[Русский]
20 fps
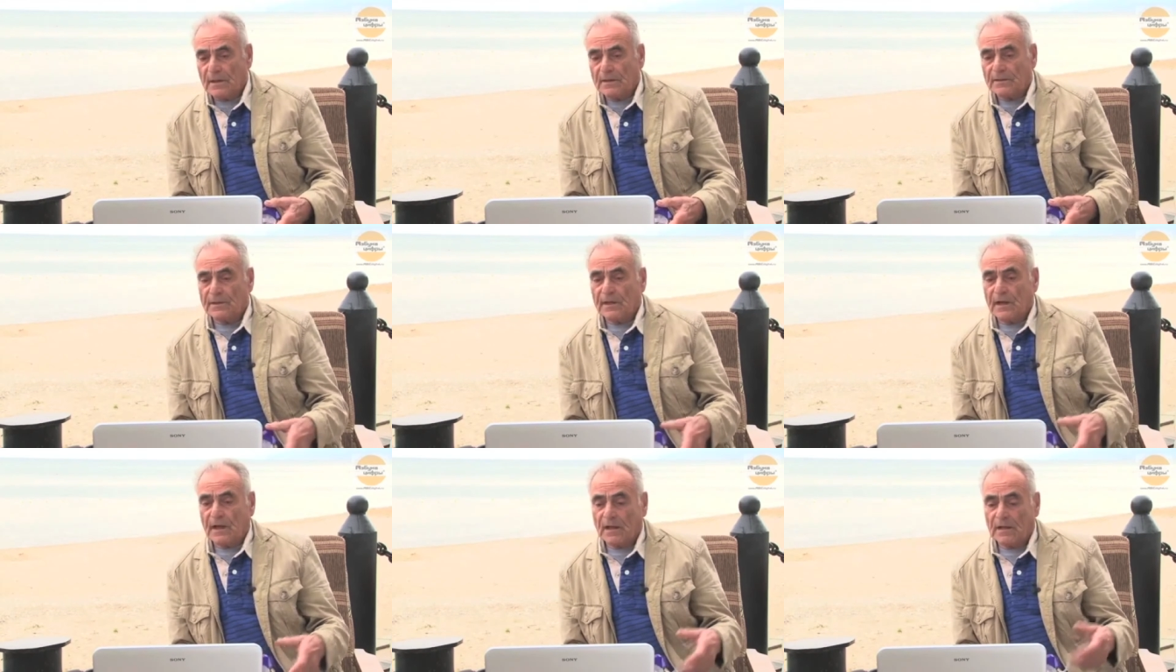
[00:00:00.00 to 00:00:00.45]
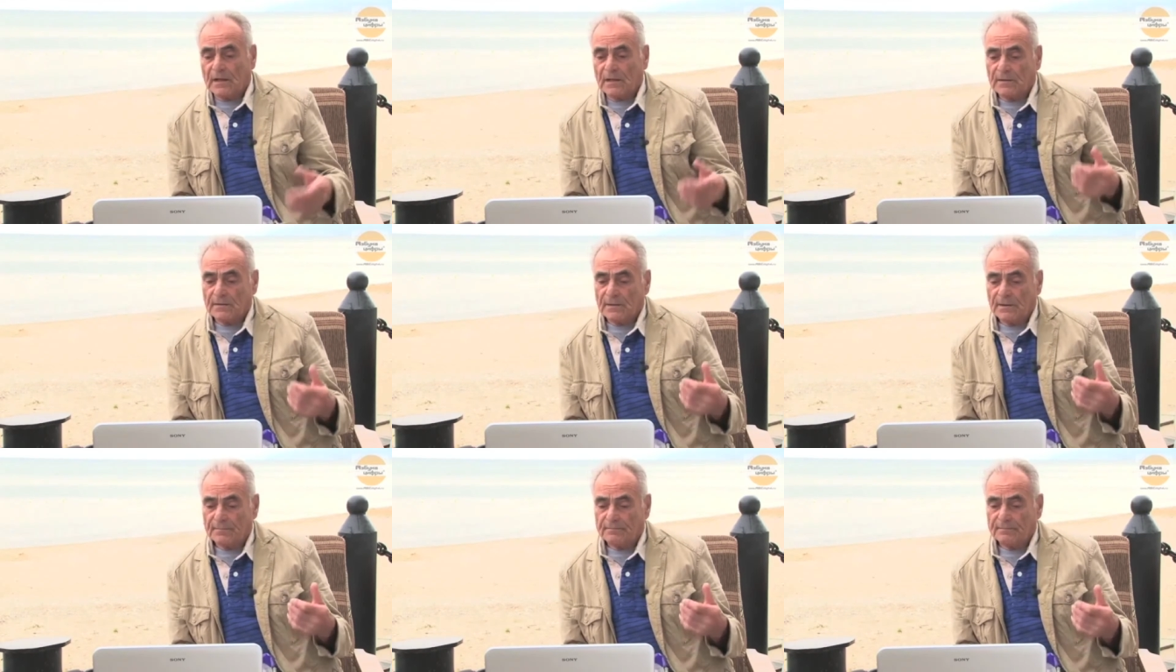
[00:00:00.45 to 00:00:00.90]
на
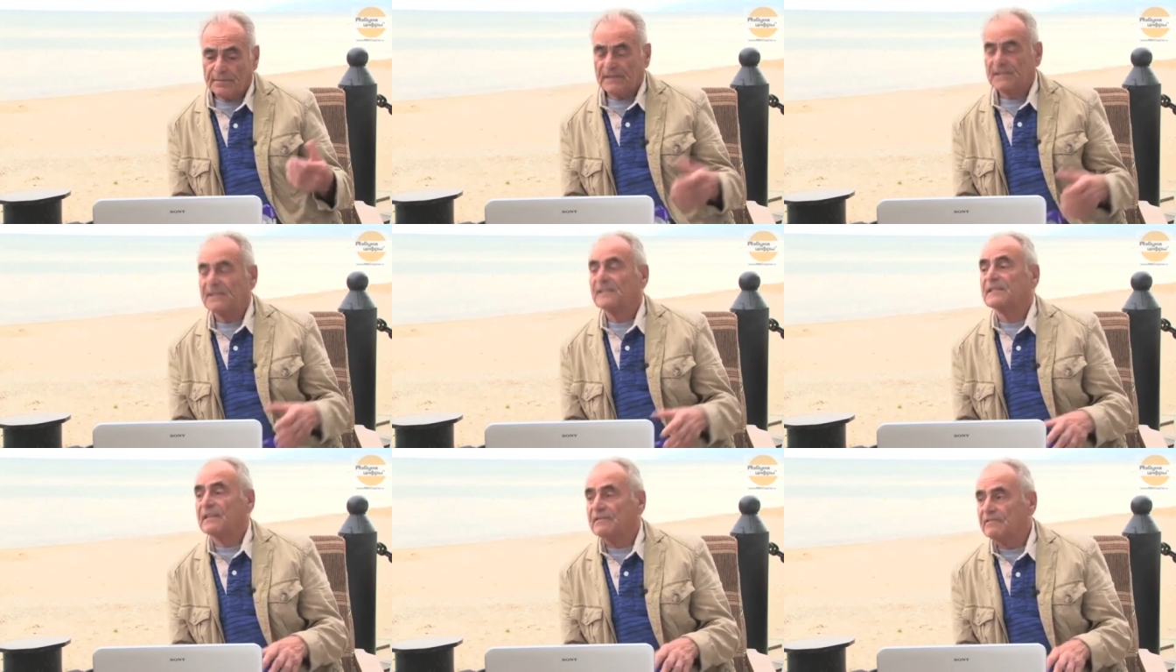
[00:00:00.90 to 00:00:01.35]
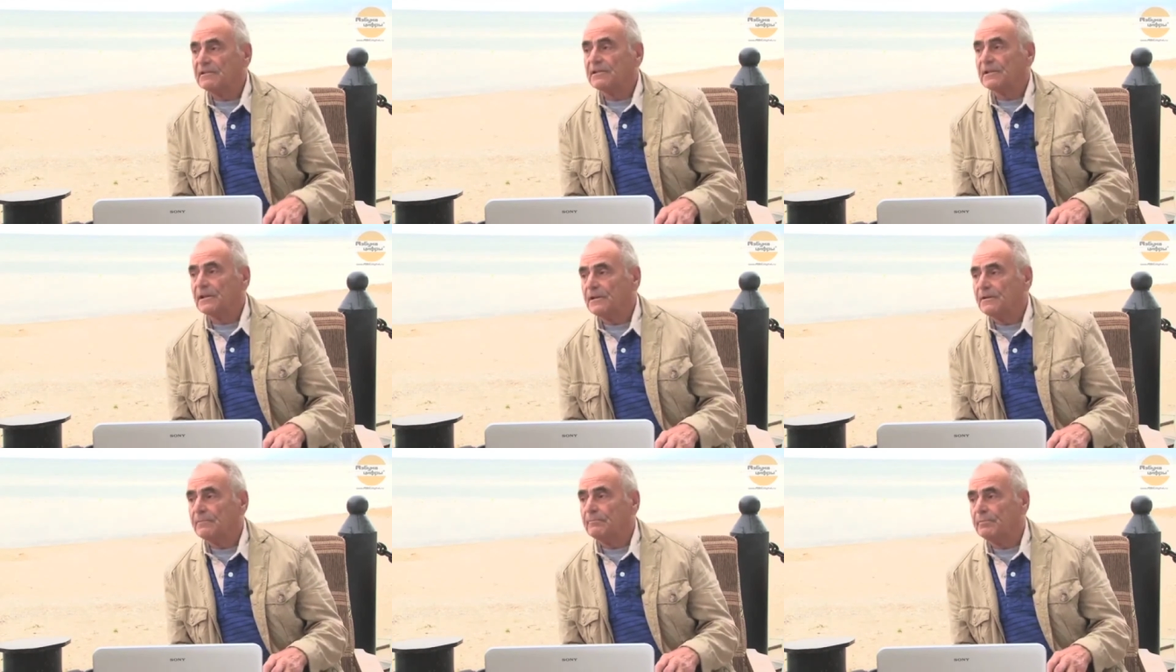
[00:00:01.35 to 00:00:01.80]

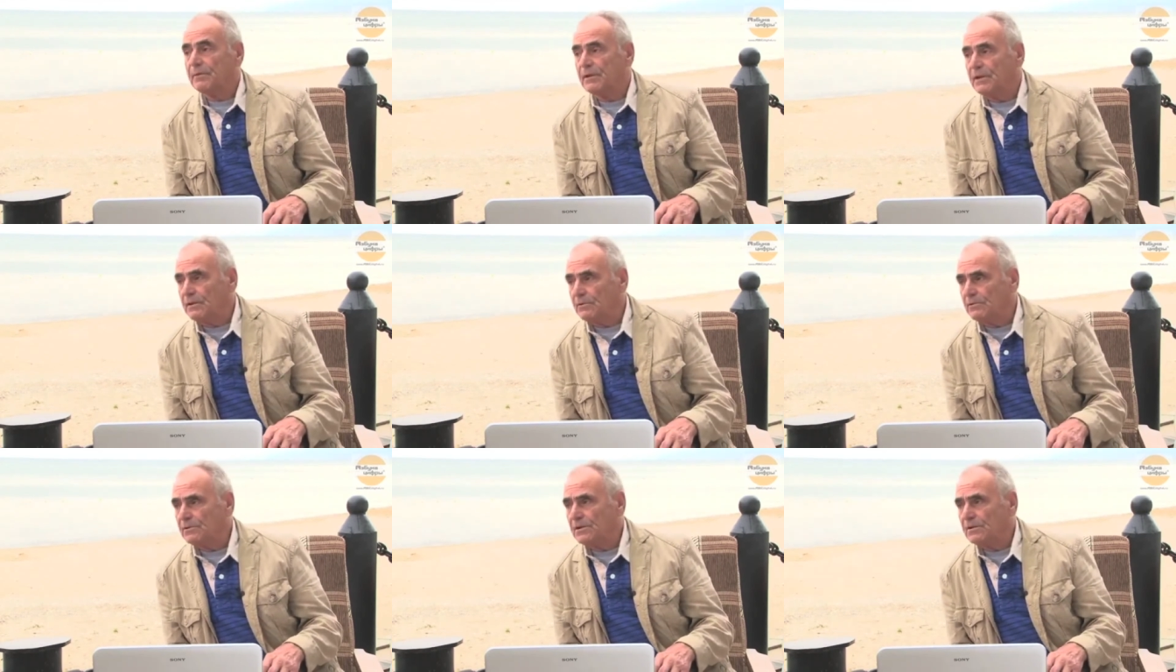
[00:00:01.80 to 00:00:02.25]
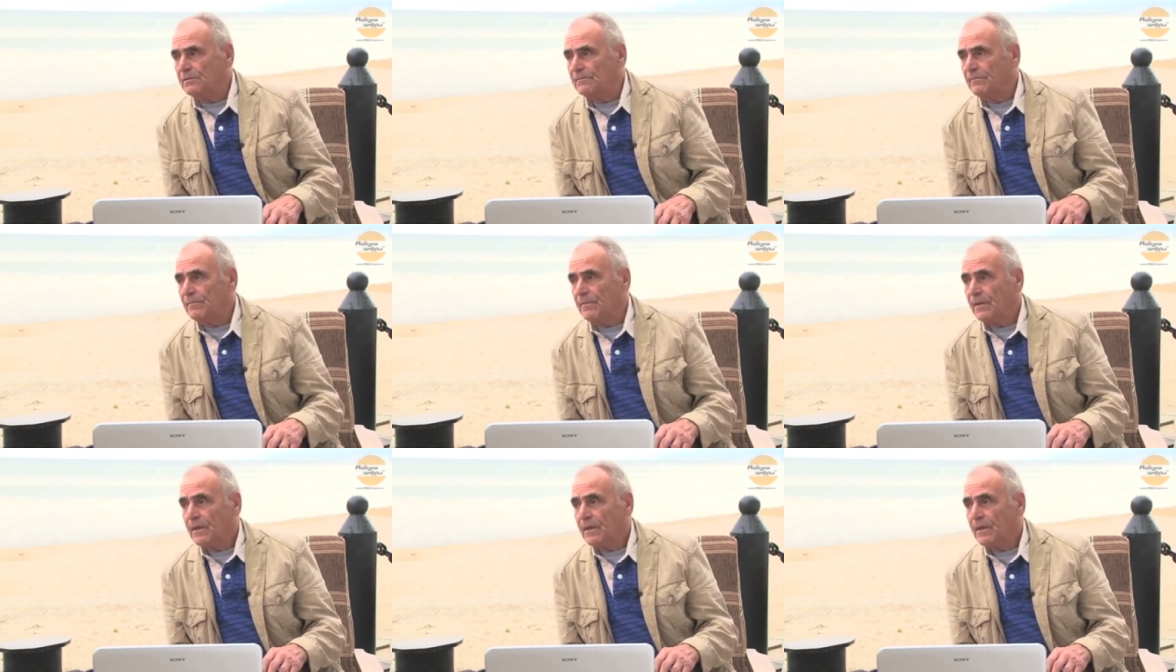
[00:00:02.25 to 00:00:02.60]
подготовительном периоде –